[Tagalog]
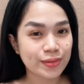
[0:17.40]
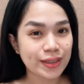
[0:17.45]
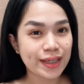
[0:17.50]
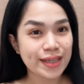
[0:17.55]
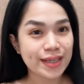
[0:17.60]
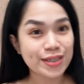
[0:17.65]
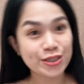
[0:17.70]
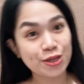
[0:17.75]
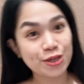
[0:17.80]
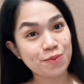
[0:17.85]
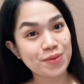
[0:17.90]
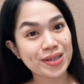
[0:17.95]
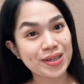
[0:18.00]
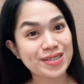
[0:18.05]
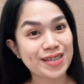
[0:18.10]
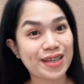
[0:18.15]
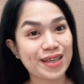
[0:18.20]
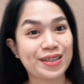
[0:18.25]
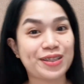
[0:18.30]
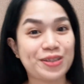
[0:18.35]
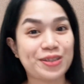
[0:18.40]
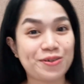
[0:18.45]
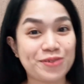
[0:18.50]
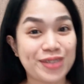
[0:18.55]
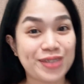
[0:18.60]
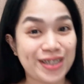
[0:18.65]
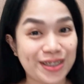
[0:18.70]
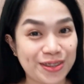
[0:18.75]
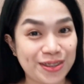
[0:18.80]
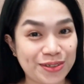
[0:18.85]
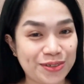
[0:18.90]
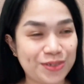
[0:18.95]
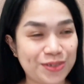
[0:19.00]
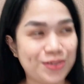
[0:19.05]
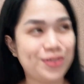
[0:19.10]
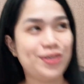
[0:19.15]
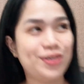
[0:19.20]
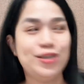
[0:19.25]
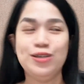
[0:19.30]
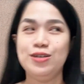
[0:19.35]
syempre excited ako dito.
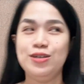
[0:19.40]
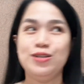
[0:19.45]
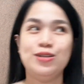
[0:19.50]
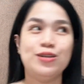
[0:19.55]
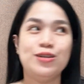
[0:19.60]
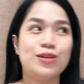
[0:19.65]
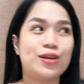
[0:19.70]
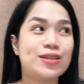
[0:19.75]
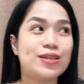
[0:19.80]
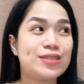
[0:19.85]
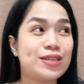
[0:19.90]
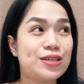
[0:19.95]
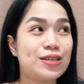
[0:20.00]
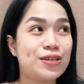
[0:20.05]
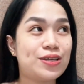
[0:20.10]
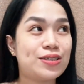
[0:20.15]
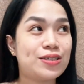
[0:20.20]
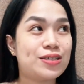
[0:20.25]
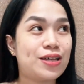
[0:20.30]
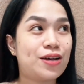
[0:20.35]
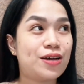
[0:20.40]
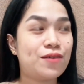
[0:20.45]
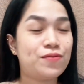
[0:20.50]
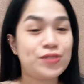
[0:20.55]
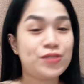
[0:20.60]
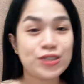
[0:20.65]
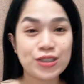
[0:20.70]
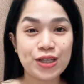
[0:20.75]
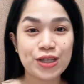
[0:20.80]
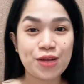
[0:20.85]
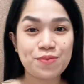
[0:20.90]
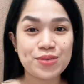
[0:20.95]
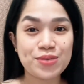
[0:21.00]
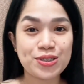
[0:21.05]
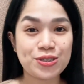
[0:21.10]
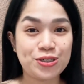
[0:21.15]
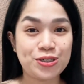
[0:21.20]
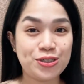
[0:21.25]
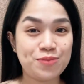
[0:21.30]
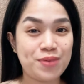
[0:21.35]
Kasi sa first
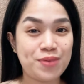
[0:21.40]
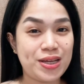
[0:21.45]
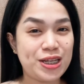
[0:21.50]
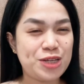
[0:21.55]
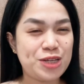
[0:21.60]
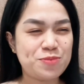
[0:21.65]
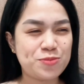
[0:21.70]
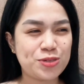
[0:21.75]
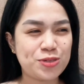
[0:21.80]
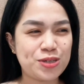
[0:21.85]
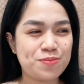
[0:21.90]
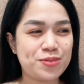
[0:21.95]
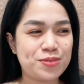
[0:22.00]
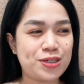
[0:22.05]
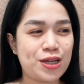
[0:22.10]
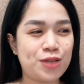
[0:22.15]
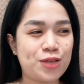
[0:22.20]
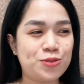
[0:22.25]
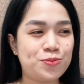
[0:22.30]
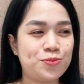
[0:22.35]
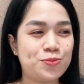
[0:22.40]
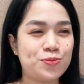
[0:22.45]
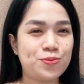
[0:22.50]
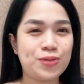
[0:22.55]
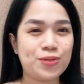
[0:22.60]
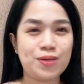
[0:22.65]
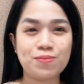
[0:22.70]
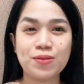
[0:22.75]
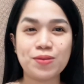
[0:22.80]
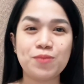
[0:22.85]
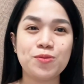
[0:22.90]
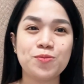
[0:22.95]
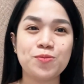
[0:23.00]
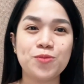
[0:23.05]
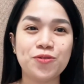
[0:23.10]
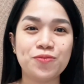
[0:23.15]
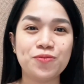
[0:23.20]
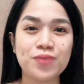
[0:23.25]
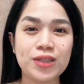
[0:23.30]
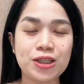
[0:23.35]
trimester, di ba, hindi mo siya masyadong ramdam yung
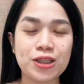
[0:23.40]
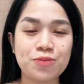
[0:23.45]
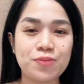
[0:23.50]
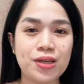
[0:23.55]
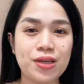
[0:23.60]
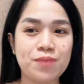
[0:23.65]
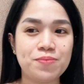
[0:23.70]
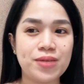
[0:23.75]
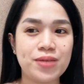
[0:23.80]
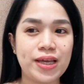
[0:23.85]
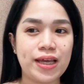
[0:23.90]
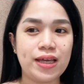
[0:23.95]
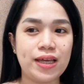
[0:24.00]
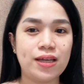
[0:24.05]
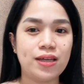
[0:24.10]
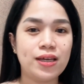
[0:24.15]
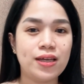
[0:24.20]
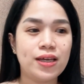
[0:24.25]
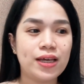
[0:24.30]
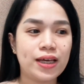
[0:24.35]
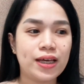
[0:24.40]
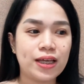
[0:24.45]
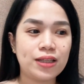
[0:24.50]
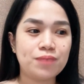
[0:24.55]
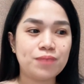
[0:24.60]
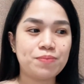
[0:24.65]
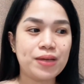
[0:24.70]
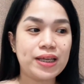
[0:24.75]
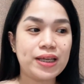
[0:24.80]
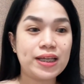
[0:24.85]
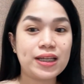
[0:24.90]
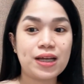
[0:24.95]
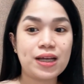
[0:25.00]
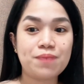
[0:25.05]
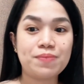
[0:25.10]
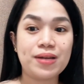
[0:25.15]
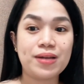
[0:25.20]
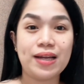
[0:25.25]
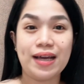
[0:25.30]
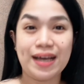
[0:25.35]
movement ni baby eh. And mahina
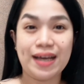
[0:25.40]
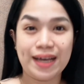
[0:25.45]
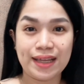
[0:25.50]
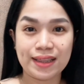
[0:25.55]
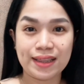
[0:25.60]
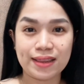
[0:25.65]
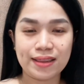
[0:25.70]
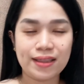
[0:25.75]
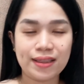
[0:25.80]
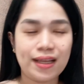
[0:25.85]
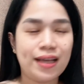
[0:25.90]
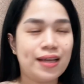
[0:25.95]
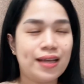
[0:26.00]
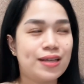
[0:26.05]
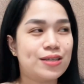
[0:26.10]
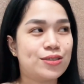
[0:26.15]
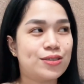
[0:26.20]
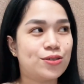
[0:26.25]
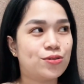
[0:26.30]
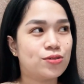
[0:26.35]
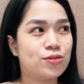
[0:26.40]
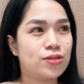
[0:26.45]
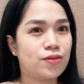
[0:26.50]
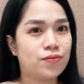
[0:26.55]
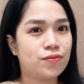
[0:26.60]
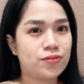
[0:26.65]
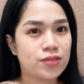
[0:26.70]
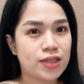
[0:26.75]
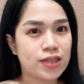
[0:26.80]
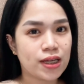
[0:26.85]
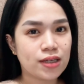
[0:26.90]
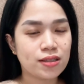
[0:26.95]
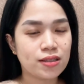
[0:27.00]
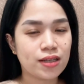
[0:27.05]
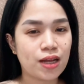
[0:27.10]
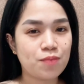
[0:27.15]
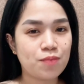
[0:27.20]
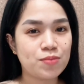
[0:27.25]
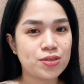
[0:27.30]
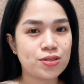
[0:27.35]
pa lahat. So, sa second
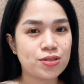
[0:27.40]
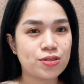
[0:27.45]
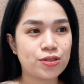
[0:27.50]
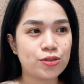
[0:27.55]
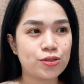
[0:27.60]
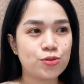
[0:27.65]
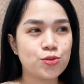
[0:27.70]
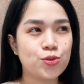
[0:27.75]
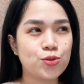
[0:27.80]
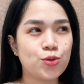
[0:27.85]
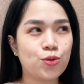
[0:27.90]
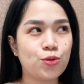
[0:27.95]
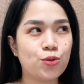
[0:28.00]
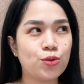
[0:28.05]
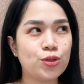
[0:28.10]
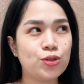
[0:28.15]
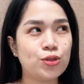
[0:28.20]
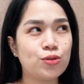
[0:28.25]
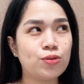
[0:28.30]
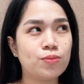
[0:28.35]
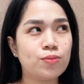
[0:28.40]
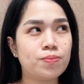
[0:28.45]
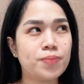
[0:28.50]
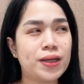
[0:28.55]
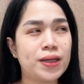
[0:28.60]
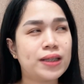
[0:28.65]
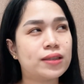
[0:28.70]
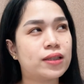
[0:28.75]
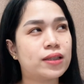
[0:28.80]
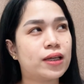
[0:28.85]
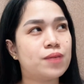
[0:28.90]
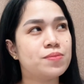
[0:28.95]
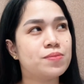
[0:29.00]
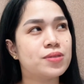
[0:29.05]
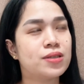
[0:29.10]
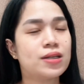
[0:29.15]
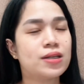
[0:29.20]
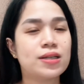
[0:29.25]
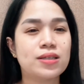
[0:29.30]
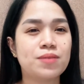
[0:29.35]
trimester, gusto ko yung pag times
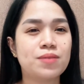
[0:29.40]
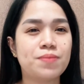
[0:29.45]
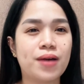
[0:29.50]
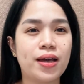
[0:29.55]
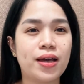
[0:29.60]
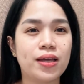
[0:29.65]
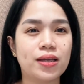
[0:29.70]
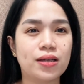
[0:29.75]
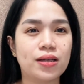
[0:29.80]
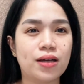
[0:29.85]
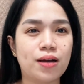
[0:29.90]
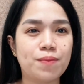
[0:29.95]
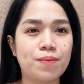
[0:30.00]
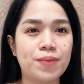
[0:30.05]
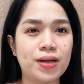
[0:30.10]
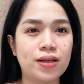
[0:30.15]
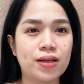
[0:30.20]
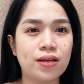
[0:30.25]
na nasa bahay ka, pag